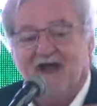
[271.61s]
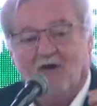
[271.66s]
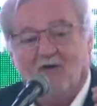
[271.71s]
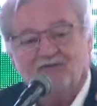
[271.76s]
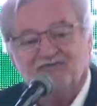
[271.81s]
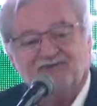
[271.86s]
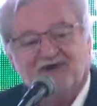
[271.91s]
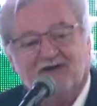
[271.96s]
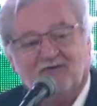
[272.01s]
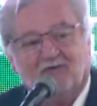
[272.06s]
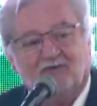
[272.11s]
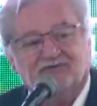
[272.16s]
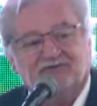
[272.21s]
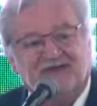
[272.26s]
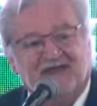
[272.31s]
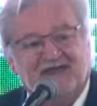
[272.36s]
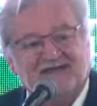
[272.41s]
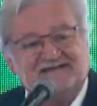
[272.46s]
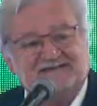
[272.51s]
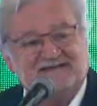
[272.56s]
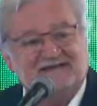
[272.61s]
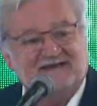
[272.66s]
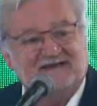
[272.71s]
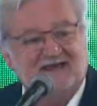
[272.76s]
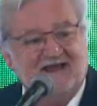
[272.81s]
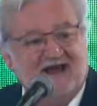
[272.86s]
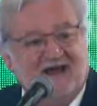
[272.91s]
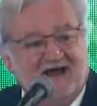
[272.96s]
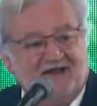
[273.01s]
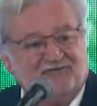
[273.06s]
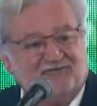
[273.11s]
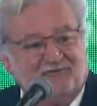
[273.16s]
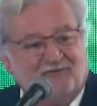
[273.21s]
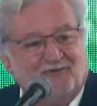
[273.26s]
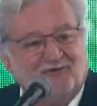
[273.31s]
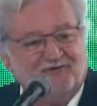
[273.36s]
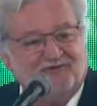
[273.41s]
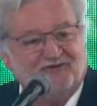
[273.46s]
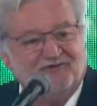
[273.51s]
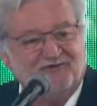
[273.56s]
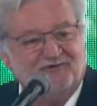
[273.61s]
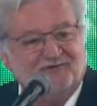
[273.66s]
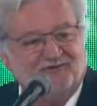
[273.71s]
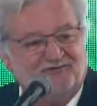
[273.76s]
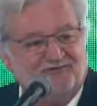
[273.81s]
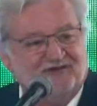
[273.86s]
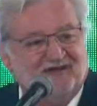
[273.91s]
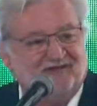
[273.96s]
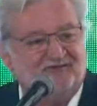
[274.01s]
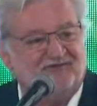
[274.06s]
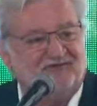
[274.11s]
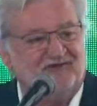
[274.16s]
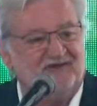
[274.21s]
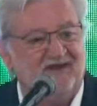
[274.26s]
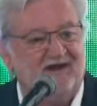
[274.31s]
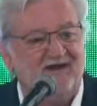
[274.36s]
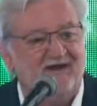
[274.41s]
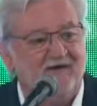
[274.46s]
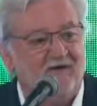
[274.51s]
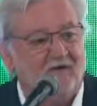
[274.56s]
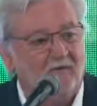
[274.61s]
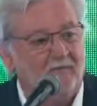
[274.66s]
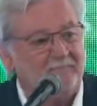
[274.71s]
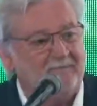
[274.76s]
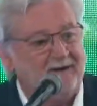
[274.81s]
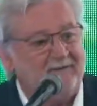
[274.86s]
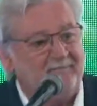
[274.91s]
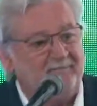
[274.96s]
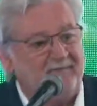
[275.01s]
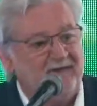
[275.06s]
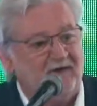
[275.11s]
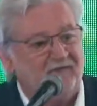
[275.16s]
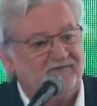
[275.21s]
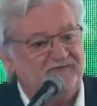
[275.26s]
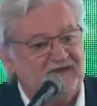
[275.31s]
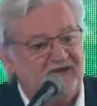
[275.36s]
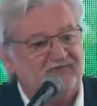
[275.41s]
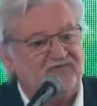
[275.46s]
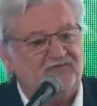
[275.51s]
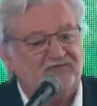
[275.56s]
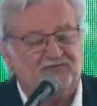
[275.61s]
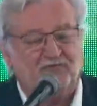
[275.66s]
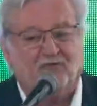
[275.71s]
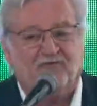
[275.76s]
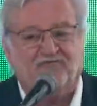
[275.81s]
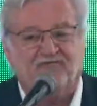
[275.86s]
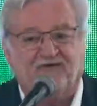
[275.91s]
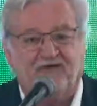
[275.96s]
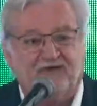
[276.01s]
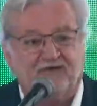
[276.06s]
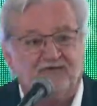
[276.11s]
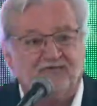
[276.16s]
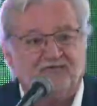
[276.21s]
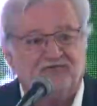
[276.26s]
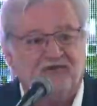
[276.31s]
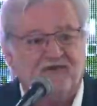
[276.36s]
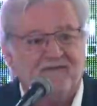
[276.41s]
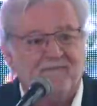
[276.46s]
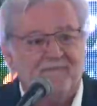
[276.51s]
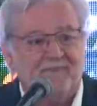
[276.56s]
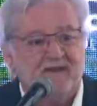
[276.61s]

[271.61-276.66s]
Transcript: onde acontecem as coisas no dia a dia, o papel desses governos